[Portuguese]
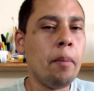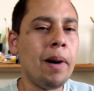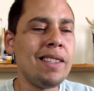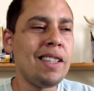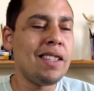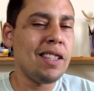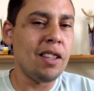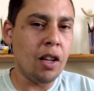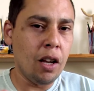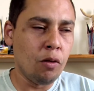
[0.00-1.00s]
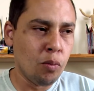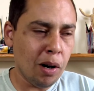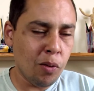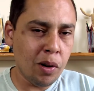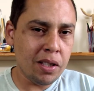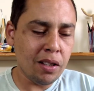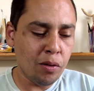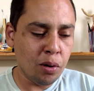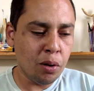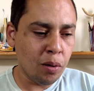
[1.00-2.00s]
Mas assim, uma coisa
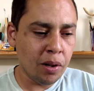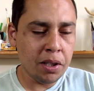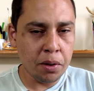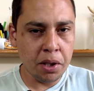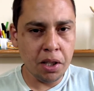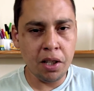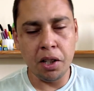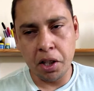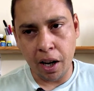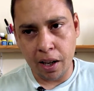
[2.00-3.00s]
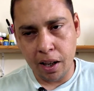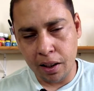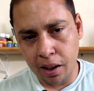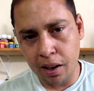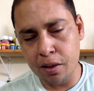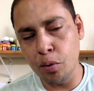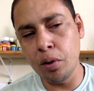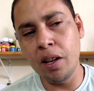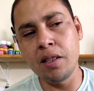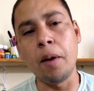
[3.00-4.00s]
curiosa é o seguinte, que é aí que entra a questão
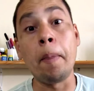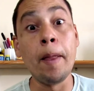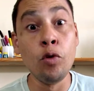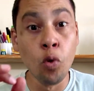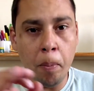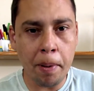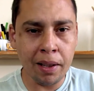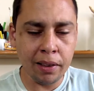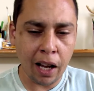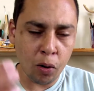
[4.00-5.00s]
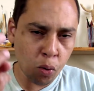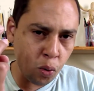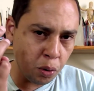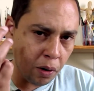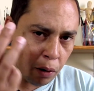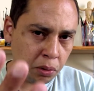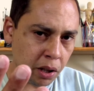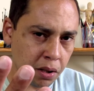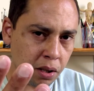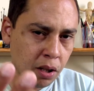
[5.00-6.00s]
do desenho. No Pentágono, quando caiu o
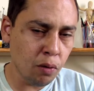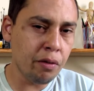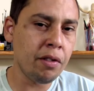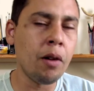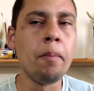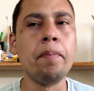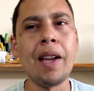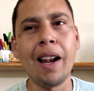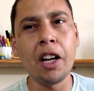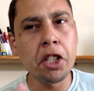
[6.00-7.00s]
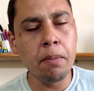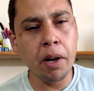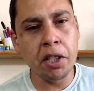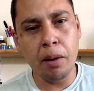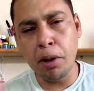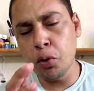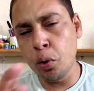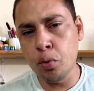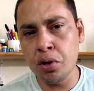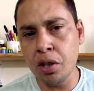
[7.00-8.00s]
terceiro avião, Lá tinha praticamente
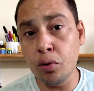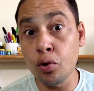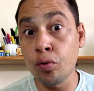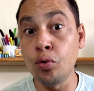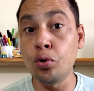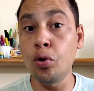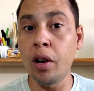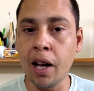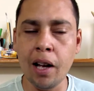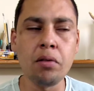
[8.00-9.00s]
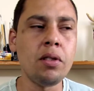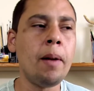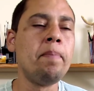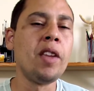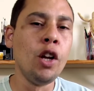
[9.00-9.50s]
800 funcionários, né?